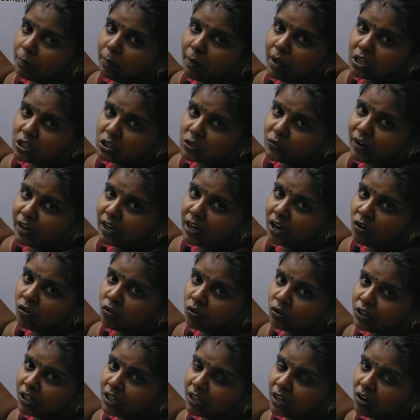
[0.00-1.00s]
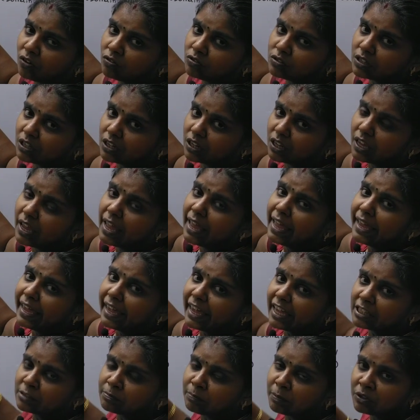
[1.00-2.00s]
சரி பாசிட்டிவ் வேல்யூவாக கொடுத்தீங்கன்னா சரி
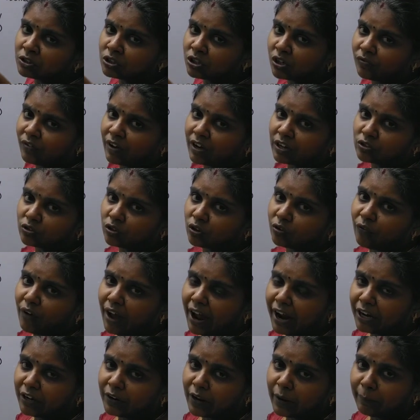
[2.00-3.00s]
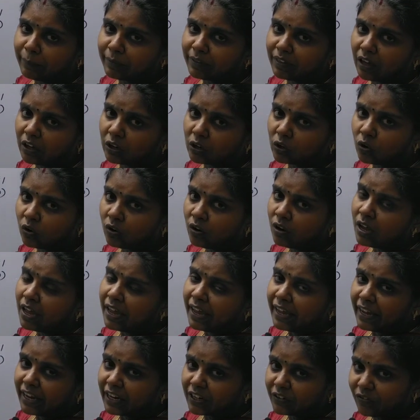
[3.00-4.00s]
எக்ஸ்பனன்ஷியல் ஃபங்க்ஷனோட வேல்யூ எப்படி தான் இருக்கும்
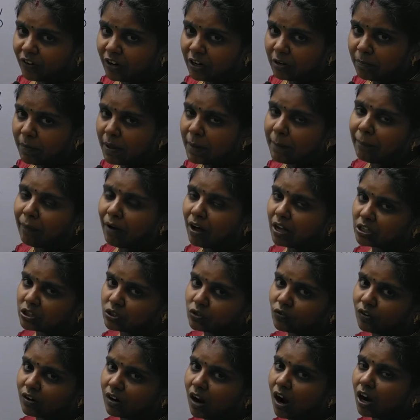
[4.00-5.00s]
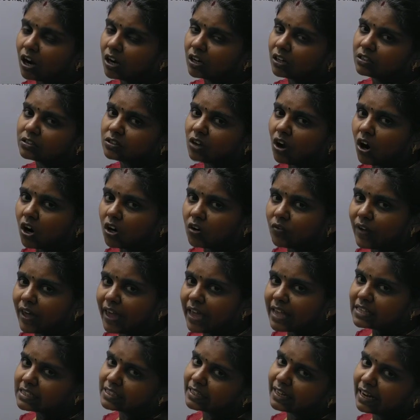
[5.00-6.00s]
இட் வில் பி பாசிட்டிவ் இட் இஸ்
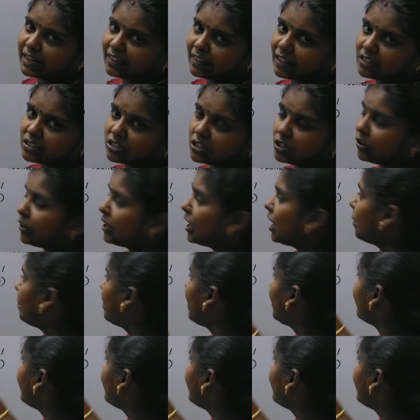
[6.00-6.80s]
ஆல்வேஸ் கிரேட் தேன் ஜீரோ ஏ